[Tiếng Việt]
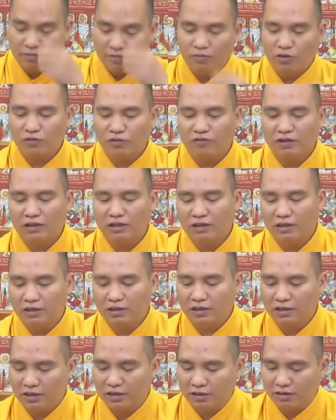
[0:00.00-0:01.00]
một phật
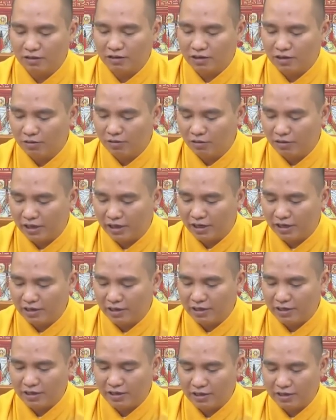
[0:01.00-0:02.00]
tử nữa có câu hỏi
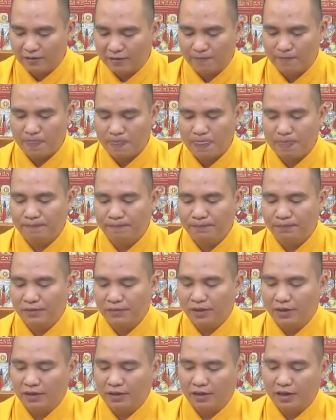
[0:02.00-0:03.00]
là
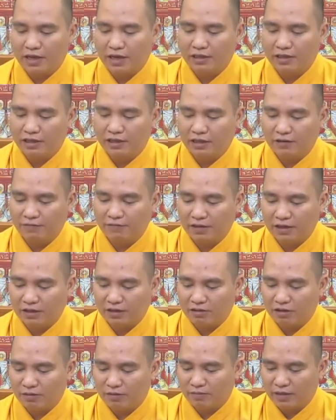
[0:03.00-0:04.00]
a di đà phật
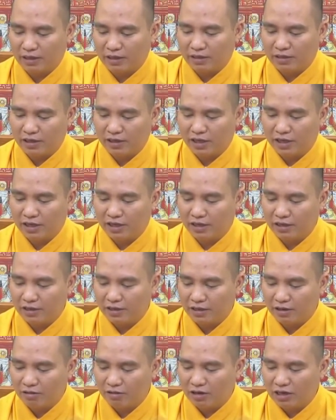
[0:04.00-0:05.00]
con bạch thầy
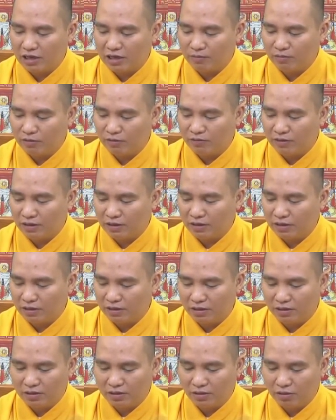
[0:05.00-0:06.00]
con là một phật
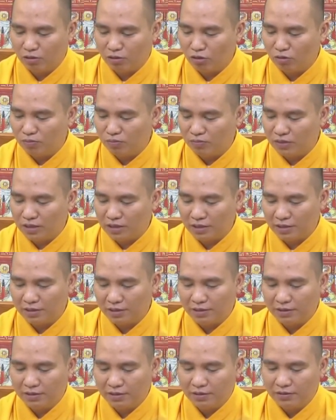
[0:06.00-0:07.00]
tử hôm à,
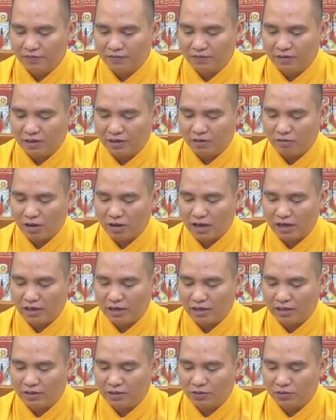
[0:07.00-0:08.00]
vừa qua
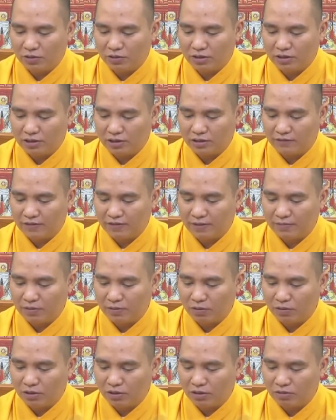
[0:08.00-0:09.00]
lên chùa dự pháp
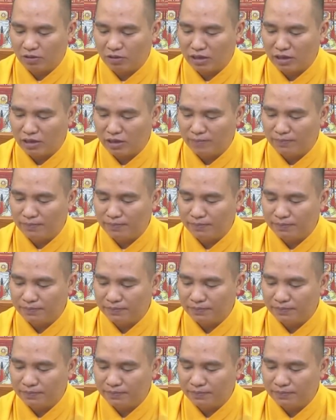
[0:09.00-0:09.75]
hội quan âm